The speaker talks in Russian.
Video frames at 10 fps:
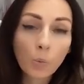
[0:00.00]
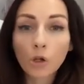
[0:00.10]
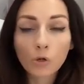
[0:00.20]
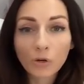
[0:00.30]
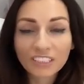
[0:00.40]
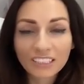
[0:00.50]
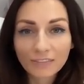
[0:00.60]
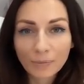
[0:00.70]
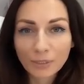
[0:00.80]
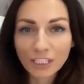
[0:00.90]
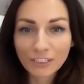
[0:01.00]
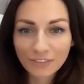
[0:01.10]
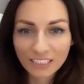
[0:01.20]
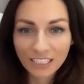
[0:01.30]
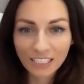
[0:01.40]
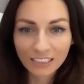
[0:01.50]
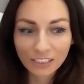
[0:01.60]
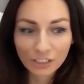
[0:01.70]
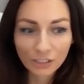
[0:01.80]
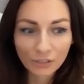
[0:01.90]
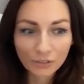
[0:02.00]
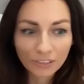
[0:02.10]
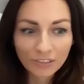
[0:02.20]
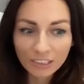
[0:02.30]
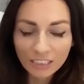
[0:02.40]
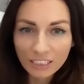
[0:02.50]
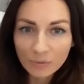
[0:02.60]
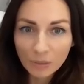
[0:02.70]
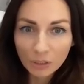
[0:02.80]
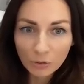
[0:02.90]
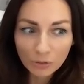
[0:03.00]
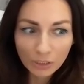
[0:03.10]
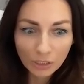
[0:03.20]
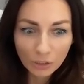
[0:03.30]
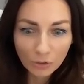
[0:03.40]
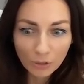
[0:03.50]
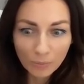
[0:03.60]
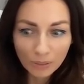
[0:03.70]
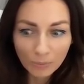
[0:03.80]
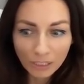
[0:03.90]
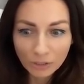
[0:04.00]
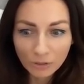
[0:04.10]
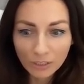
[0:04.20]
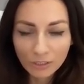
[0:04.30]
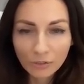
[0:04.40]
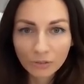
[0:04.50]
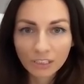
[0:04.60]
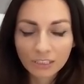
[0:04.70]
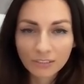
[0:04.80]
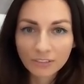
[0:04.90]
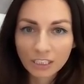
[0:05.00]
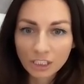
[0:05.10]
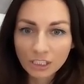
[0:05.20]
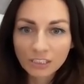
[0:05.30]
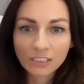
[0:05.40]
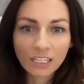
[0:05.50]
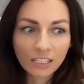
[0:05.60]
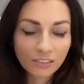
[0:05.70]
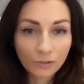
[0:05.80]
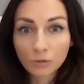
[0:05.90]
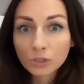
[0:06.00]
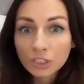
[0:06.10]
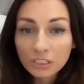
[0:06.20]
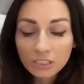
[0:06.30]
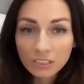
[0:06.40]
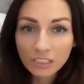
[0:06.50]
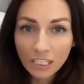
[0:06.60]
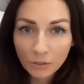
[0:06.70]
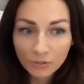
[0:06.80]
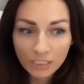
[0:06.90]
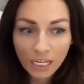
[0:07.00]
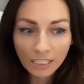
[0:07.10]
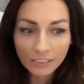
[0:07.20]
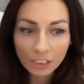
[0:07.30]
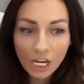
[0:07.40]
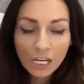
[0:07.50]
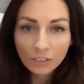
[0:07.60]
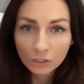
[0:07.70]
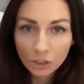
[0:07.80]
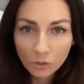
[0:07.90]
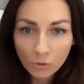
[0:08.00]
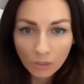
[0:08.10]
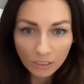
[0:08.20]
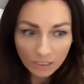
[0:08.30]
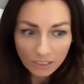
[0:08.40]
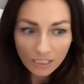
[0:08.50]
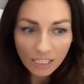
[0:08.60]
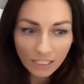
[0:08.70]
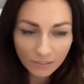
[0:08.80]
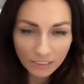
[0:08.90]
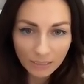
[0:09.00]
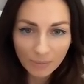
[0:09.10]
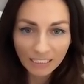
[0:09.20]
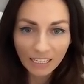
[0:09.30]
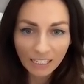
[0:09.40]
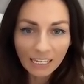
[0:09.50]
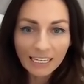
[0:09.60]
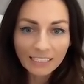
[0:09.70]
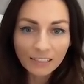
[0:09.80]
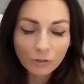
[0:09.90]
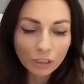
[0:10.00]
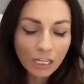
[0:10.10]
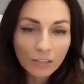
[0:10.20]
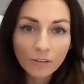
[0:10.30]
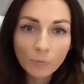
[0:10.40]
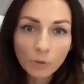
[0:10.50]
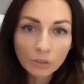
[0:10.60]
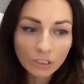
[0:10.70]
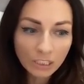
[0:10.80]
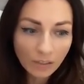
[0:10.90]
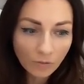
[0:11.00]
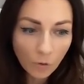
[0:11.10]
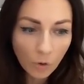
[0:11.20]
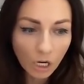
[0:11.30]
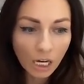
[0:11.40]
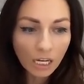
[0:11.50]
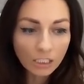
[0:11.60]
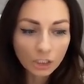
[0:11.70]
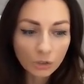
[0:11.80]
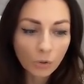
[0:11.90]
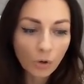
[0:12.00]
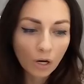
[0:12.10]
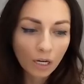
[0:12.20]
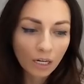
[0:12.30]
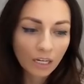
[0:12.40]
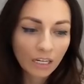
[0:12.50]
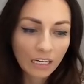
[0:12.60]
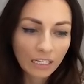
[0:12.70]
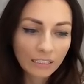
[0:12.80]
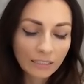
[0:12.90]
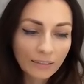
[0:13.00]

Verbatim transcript: Полгода ты вообще не встанешь. И он говорит, я смотрю на нее и понимаю, что для нее-то это вся жизнь, и я ей говорю, через неделю встанешь. Ты что, не настраивай себя так. Так вот, вопрос того, что э,